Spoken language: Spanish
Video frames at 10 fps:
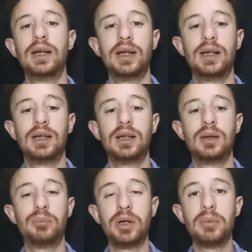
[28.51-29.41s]

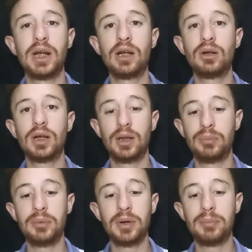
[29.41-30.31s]
el primer, el
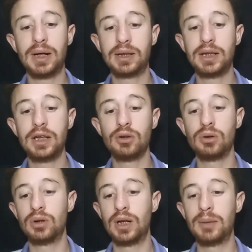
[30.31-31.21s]
primer
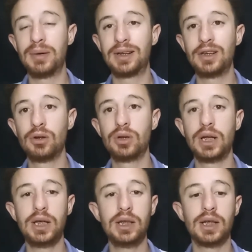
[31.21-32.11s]
partido, el partido
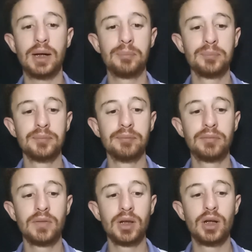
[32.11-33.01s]
de ida,
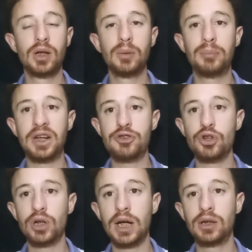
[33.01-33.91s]

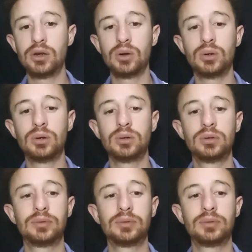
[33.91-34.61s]
presionando,